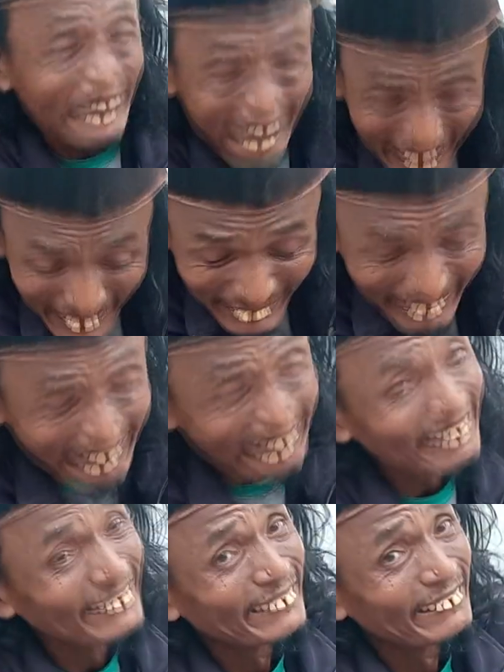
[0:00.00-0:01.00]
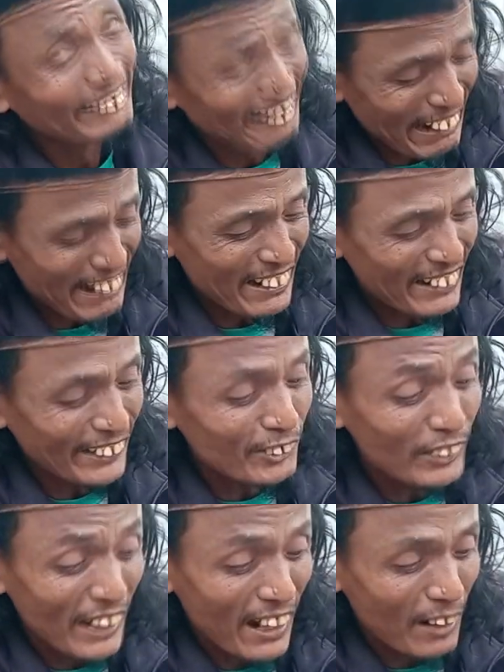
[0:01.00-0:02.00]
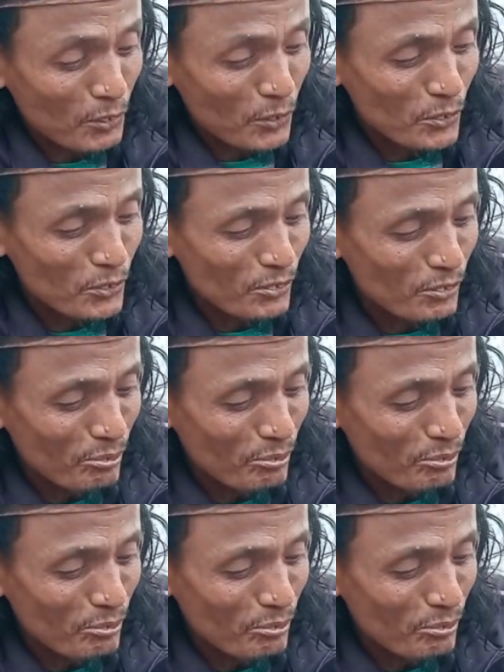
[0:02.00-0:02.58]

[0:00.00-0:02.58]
pasar ya itu yang aku